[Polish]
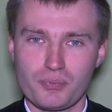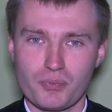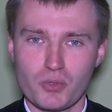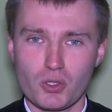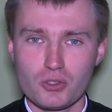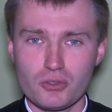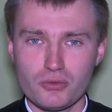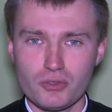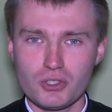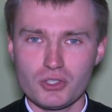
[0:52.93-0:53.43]

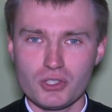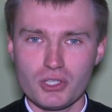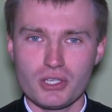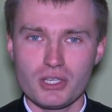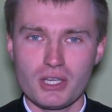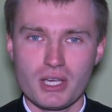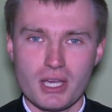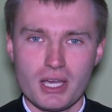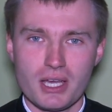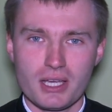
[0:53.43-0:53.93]
Oczywiście
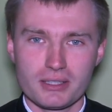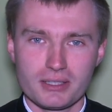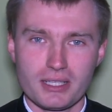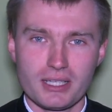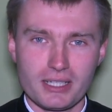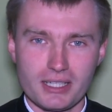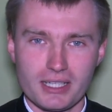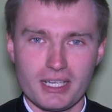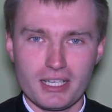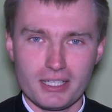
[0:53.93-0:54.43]

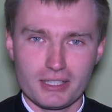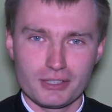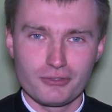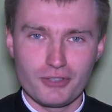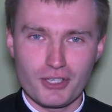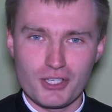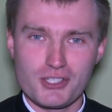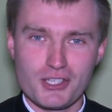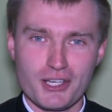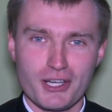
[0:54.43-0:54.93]
ta gra,
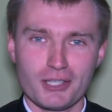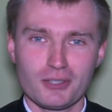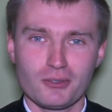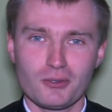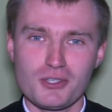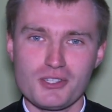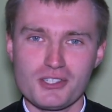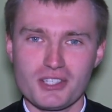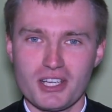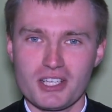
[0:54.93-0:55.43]
wersja
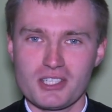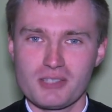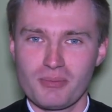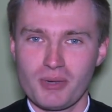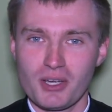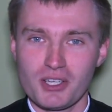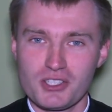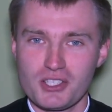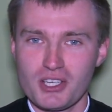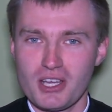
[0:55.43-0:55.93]
katolicka jest
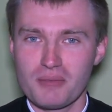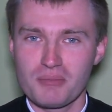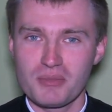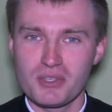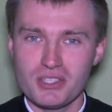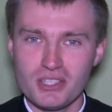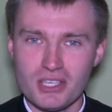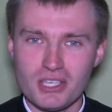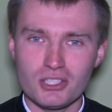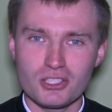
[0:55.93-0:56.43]
bardziej
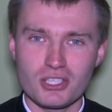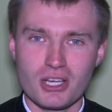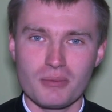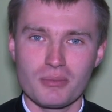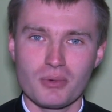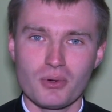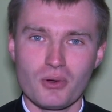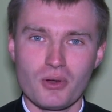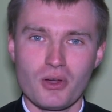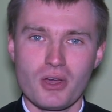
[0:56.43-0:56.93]
ambitniejsza,
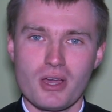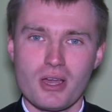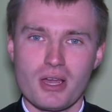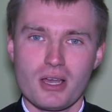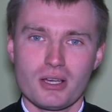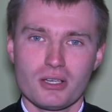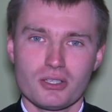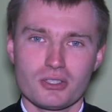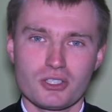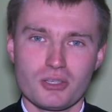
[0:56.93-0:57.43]
bo
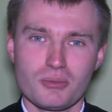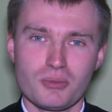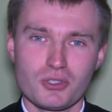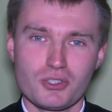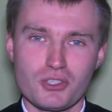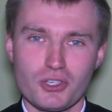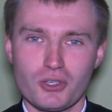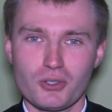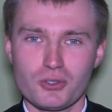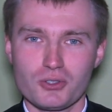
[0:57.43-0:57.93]
żeby
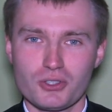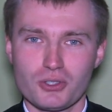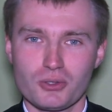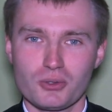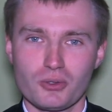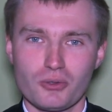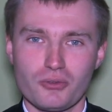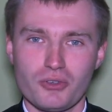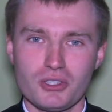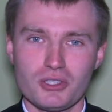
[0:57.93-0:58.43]
czegoś się
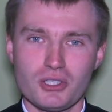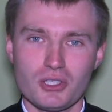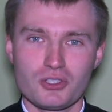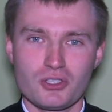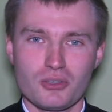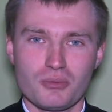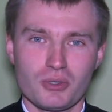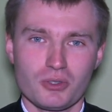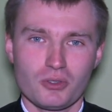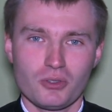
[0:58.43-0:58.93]
dowiedzieć,
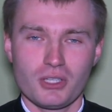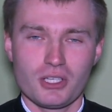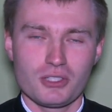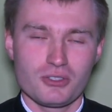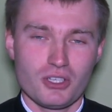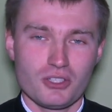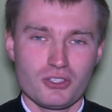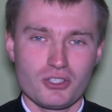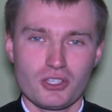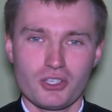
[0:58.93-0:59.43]
żeby dodać
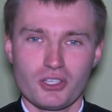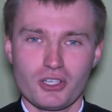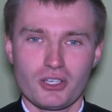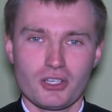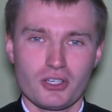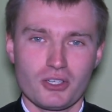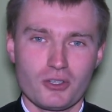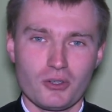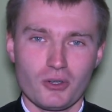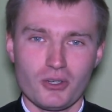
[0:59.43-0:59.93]
naszej
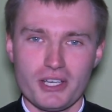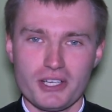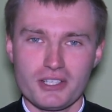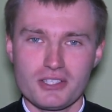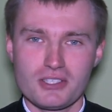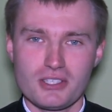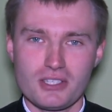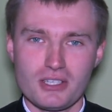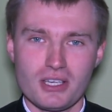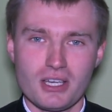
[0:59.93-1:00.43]

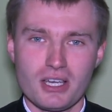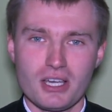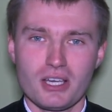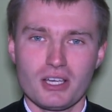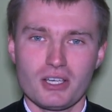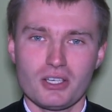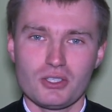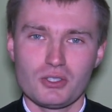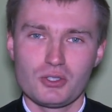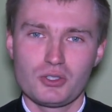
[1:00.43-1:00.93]
kolekcji e,